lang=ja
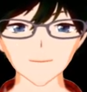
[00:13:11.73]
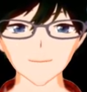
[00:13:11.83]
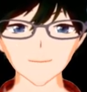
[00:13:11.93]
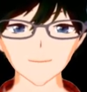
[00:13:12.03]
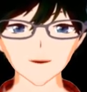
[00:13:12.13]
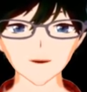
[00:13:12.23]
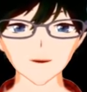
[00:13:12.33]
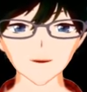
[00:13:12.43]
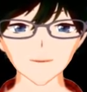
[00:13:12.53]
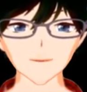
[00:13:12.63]
えー、
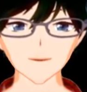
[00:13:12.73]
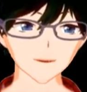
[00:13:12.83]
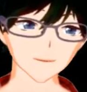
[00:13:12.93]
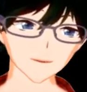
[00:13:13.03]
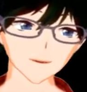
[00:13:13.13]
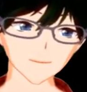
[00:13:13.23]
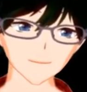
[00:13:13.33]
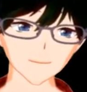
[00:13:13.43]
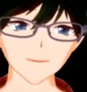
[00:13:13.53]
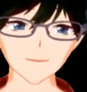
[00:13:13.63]
評価なので、まあ、そ
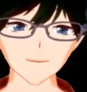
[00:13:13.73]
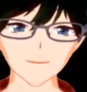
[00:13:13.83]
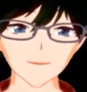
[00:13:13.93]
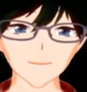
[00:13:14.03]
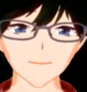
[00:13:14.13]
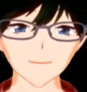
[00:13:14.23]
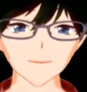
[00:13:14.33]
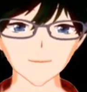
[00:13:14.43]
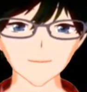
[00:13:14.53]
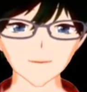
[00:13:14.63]
れはもうお城の
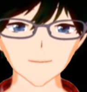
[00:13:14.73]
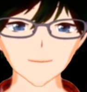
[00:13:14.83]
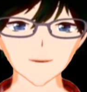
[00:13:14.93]
攻めは